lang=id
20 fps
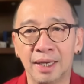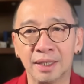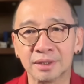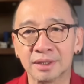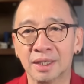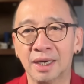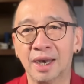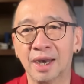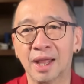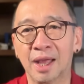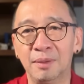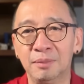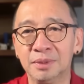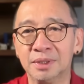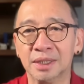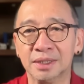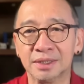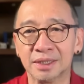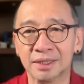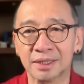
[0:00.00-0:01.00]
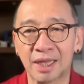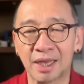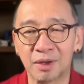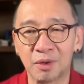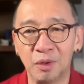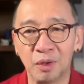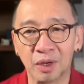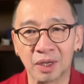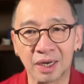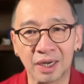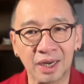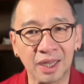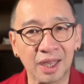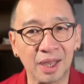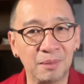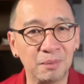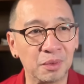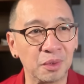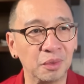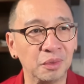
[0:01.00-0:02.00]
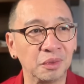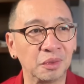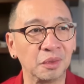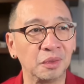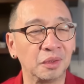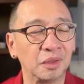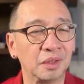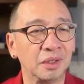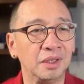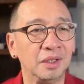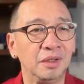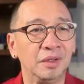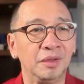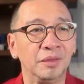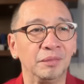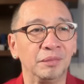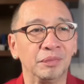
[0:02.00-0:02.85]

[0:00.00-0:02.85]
Arsenal nggak bisa cetak gol karena nggak beruntung